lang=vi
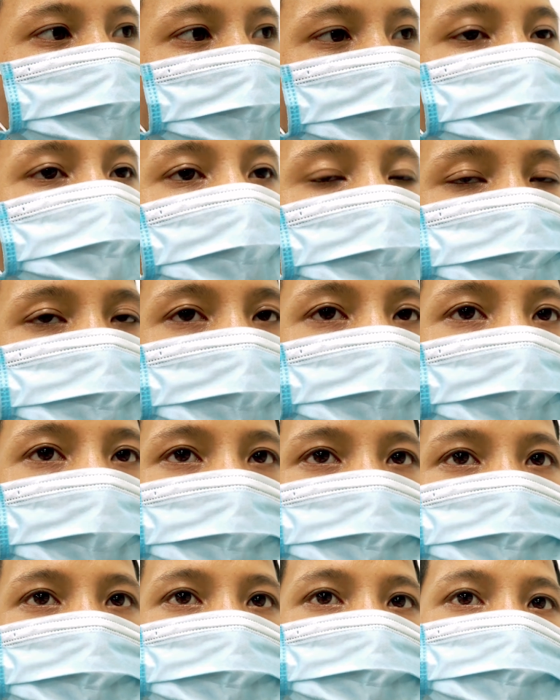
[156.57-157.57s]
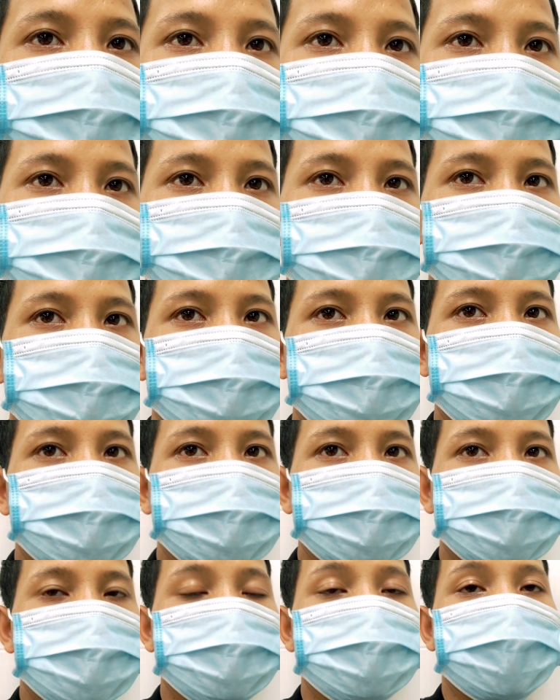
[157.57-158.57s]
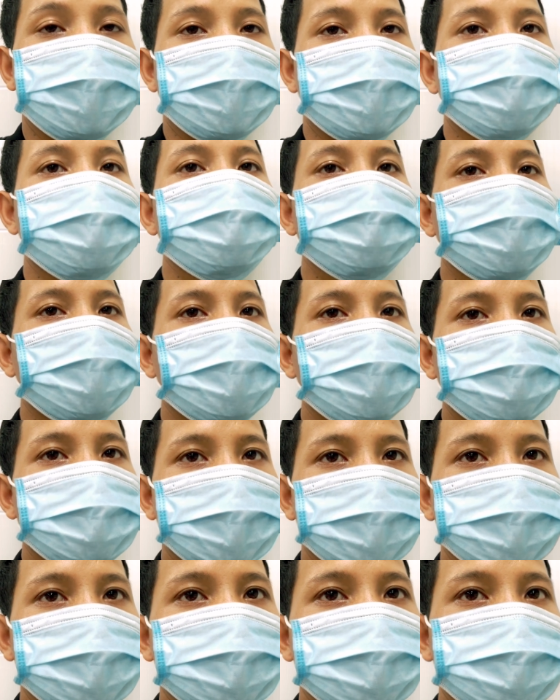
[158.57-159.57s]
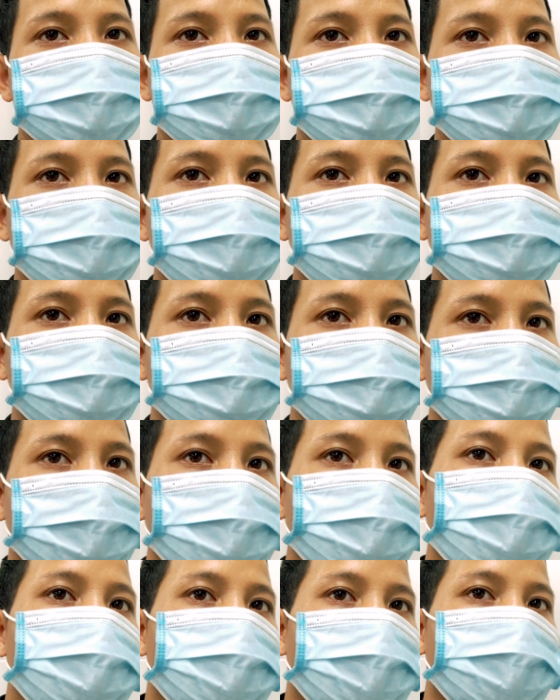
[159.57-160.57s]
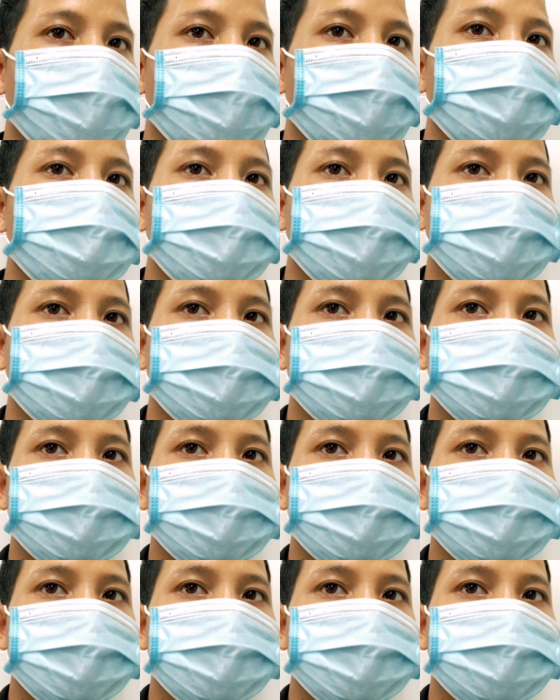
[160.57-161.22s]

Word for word: Khoảng một tuần vậy đó. Nhà cũng có mà, không có nhà ở mà.